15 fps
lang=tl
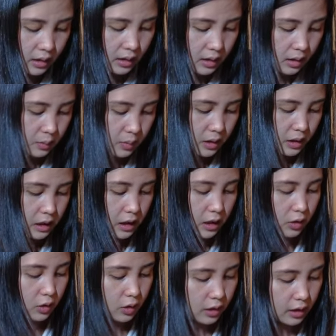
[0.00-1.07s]
na binili
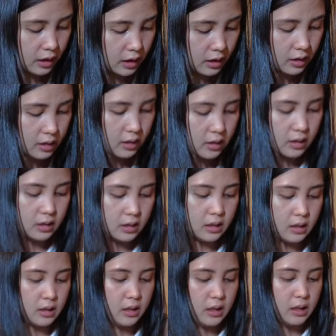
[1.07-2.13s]
ko is
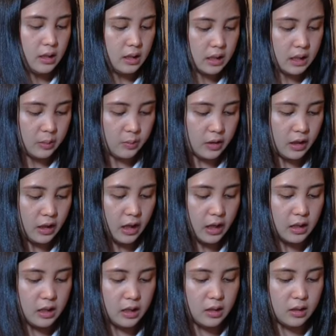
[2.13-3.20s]
something
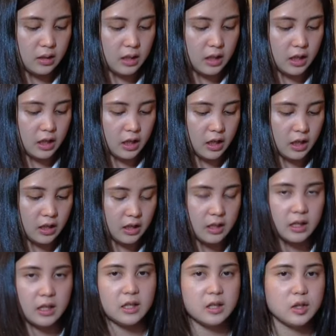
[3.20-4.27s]
I need here
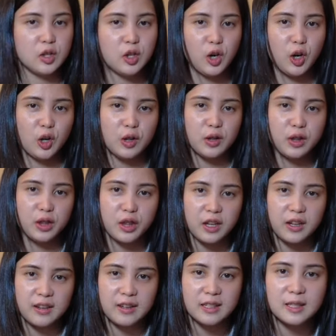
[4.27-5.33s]
is a girl
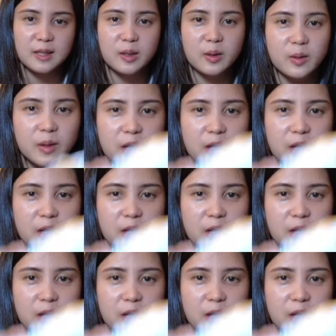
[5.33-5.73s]
thing. So,